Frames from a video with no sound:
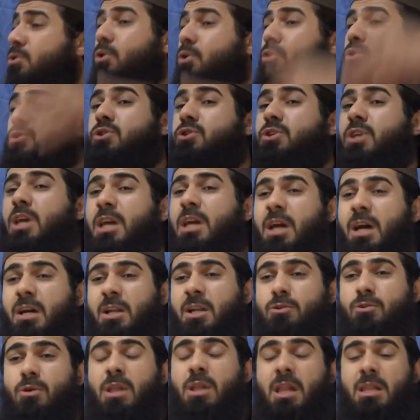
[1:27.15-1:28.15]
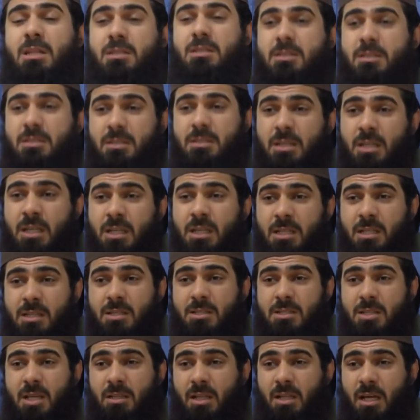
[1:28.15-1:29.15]
Diyorsun ki ey Anadolu halkının
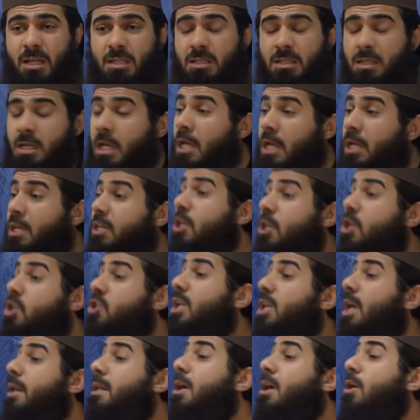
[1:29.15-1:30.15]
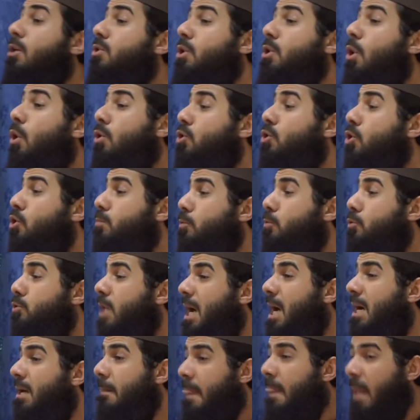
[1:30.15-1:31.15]
insanları işte ne, ne oluyor
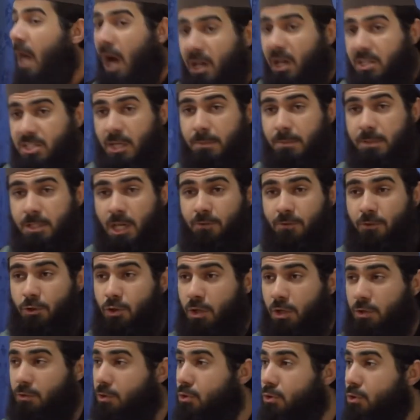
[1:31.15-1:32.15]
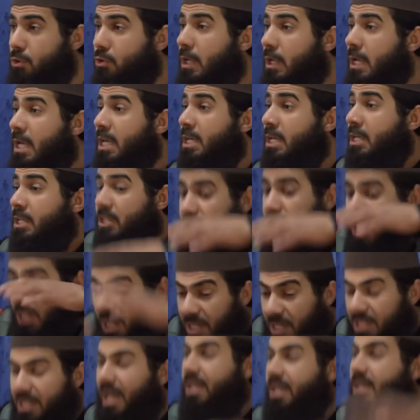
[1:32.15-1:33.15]
burada? Ashab-ı Kehf'ini görüyor.
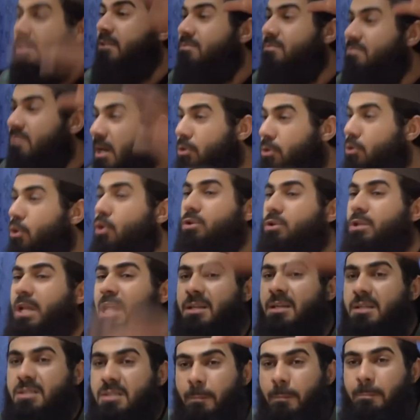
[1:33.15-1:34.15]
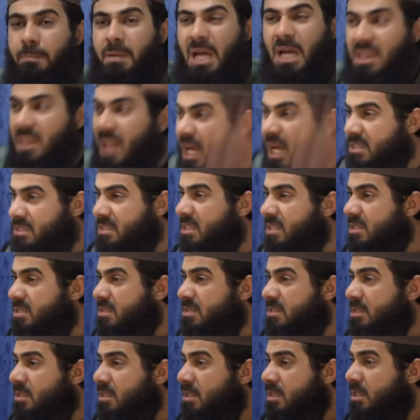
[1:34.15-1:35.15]
Yerlerin ve göklerin Rabbi Allah'tır.
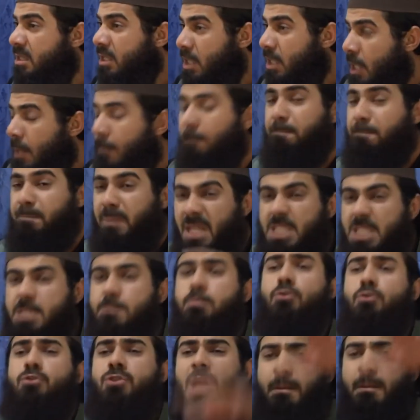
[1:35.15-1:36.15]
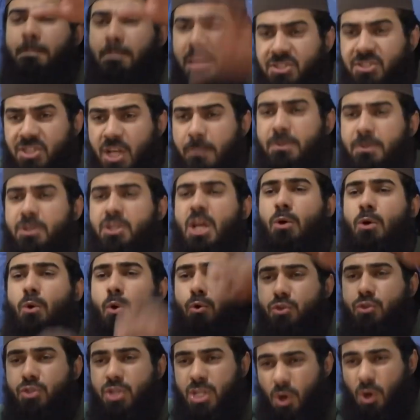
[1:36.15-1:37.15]
Biz bundan başka bir şey
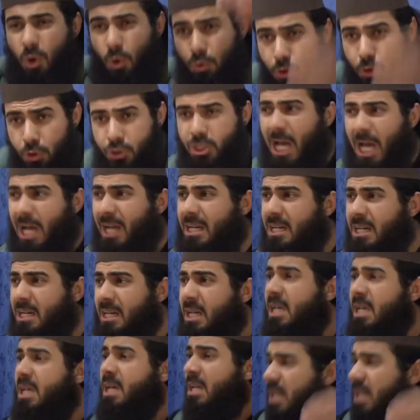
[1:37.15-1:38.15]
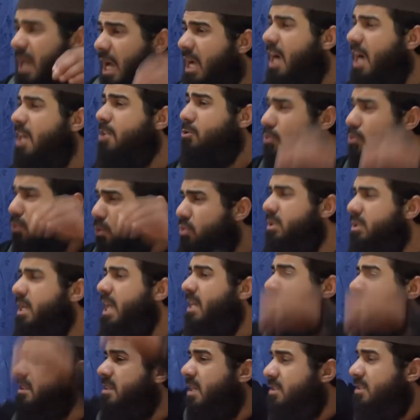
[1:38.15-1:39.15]
konuşacak olursak lakat
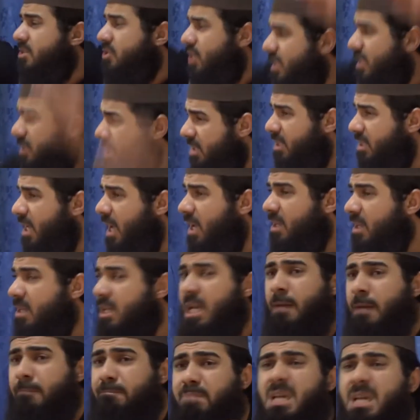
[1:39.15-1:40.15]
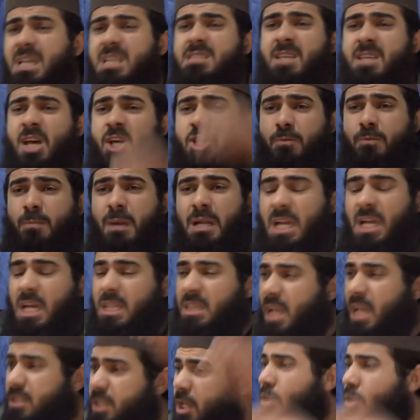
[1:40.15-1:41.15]
kunna izen şatata biz
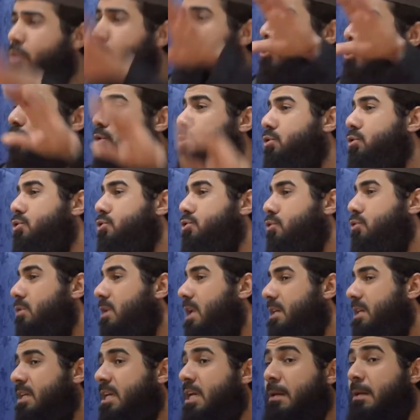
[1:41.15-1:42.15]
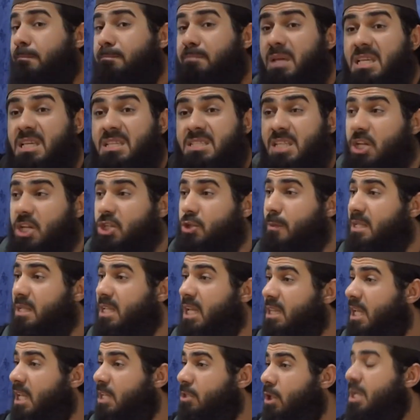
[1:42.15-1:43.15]
saçmalayanlardan olmuş oluruz diyorlar. Biz
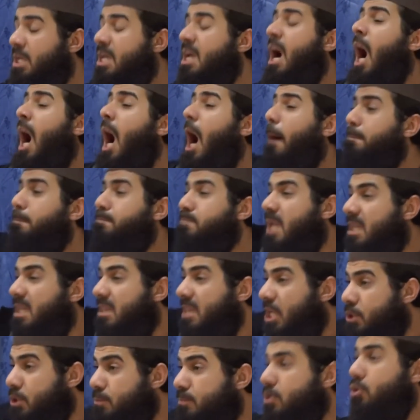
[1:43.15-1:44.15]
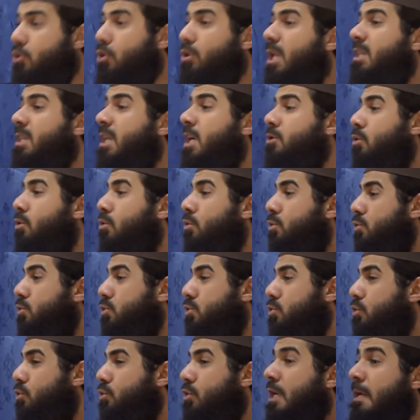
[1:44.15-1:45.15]
saçmalayanlardan aptallaşmış olanlardan
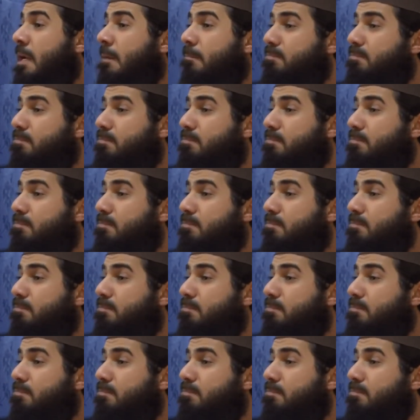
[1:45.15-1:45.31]
oluruz diyor.